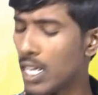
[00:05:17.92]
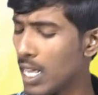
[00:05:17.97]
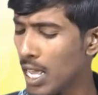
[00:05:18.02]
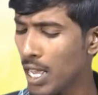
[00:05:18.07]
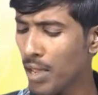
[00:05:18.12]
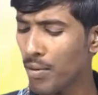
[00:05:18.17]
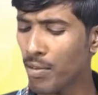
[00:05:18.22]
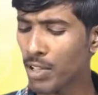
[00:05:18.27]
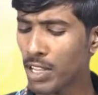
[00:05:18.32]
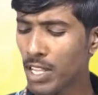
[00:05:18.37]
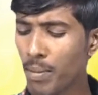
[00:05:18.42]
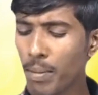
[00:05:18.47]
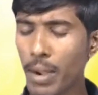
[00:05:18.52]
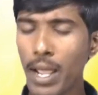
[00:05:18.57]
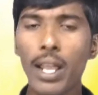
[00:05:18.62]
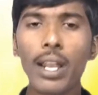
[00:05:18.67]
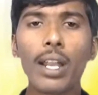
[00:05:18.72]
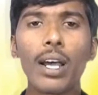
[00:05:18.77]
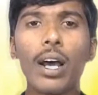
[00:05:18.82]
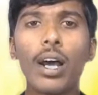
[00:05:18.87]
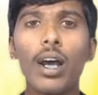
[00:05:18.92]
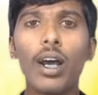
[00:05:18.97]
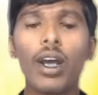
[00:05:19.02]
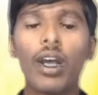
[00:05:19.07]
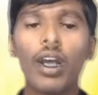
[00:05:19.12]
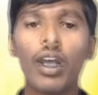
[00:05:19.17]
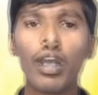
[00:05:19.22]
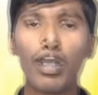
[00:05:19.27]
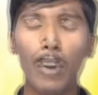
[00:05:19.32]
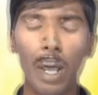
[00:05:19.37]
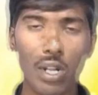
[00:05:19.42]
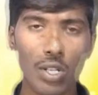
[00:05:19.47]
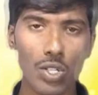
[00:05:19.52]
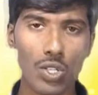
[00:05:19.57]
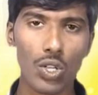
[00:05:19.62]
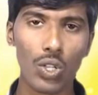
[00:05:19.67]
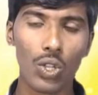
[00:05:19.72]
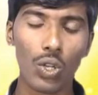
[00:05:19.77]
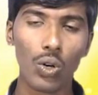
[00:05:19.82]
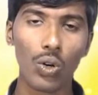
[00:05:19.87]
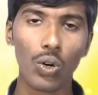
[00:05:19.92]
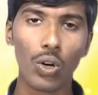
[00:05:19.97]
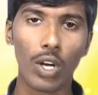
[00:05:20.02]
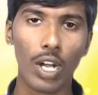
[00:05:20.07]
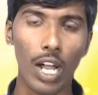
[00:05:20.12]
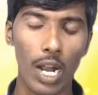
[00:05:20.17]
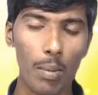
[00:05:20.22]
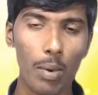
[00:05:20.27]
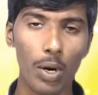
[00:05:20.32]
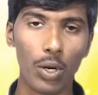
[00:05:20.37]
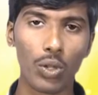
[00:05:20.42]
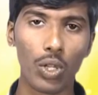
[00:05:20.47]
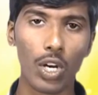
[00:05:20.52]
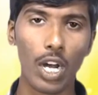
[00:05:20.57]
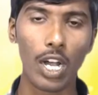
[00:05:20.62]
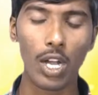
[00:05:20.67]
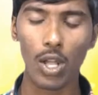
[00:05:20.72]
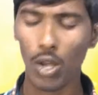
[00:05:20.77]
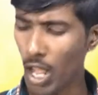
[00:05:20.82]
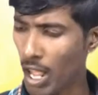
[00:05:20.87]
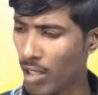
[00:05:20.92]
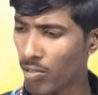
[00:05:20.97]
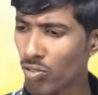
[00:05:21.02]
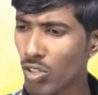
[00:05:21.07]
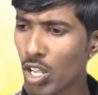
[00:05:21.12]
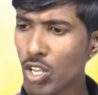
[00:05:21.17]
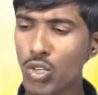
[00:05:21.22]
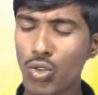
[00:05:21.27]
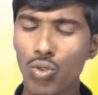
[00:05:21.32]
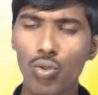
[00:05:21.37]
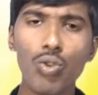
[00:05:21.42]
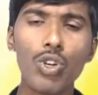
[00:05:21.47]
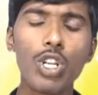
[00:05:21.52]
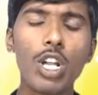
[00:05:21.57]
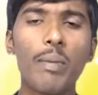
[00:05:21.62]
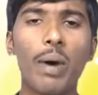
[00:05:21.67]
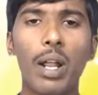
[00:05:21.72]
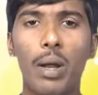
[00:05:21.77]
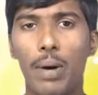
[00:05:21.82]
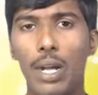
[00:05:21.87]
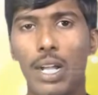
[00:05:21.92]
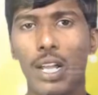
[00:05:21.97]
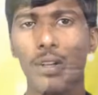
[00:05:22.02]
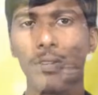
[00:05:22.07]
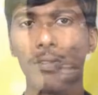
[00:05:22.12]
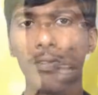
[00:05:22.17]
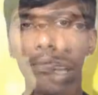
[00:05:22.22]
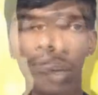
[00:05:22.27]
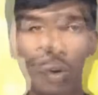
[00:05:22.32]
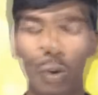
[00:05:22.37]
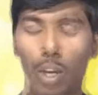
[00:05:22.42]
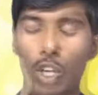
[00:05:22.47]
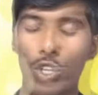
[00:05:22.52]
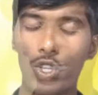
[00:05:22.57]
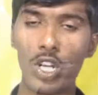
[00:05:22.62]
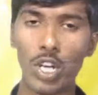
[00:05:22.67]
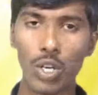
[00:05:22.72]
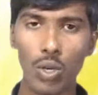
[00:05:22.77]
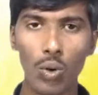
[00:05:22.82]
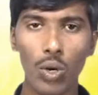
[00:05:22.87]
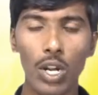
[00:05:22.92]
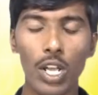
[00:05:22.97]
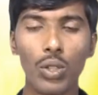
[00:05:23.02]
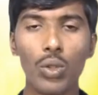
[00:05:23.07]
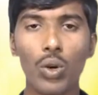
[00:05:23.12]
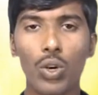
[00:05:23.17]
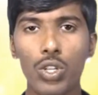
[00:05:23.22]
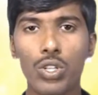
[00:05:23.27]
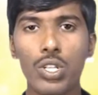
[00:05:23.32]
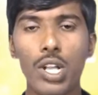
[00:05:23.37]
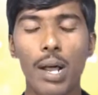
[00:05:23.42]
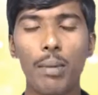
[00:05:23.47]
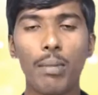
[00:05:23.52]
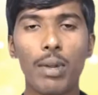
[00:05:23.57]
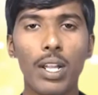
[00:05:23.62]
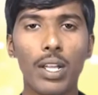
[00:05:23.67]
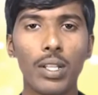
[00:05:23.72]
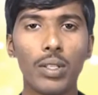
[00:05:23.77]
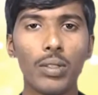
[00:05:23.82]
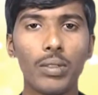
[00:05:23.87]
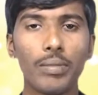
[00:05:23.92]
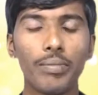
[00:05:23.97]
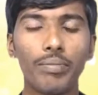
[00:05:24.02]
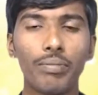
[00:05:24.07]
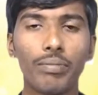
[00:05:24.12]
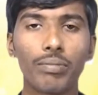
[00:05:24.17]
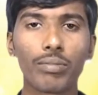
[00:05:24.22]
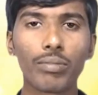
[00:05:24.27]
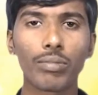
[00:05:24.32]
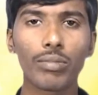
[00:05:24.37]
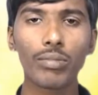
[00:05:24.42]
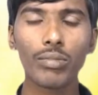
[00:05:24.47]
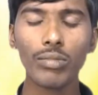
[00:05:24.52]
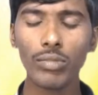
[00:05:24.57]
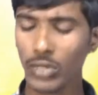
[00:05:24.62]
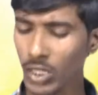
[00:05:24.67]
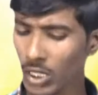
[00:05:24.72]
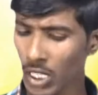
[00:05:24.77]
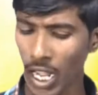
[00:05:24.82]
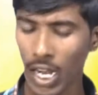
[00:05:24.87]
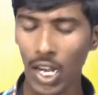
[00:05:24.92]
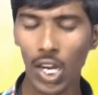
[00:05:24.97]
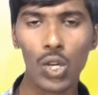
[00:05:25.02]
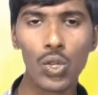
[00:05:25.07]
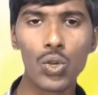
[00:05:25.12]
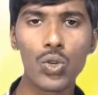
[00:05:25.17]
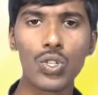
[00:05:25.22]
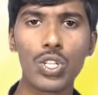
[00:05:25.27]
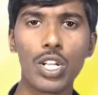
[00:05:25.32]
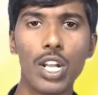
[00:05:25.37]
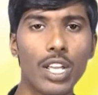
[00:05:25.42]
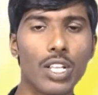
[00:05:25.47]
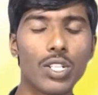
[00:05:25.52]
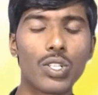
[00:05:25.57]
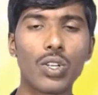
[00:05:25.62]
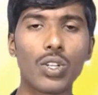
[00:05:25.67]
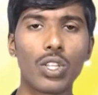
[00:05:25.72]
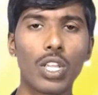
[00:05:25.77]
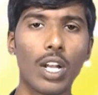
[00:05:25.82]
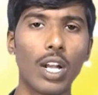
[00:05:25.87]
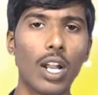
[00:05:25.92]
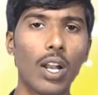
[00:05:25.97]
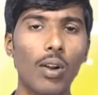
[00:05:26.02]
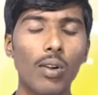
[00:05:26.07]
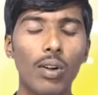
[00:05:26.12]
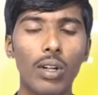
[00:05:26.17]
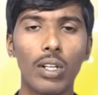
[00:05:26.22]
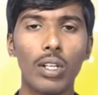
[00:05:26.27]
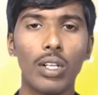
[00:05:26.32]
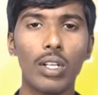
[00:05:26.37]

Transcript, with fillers: ఏ విధమైన పరిస్థితులు కనబడుతున్నాయంటే అంతా శూన్యం అనమాట ఒక చెట్టు లేదు ఒక చేమ లేదు ఎక్కడ చూసినా ఇసుక తిన్నలు